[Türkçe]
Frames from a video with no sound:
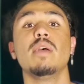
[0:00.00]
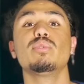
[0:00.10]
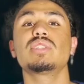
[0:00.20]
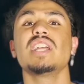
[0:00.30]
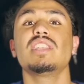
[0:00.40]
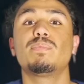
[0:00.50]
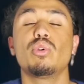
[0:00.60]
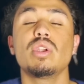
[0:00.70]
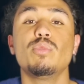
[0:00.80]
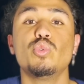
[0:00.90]
Bu saatlik
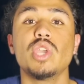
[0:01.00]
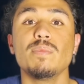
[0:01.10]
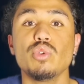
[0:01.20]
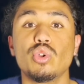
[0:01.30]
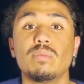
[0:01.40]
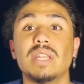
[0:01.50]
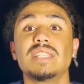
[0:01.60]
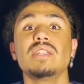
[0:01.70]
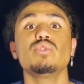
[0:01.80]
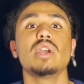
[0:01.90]
programı uyum uyamıyorum.
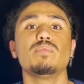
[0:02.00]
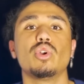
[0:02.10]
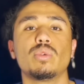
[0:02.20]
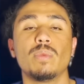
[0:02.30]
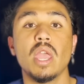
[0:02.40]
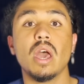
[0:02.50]
Neden uyamıyorum?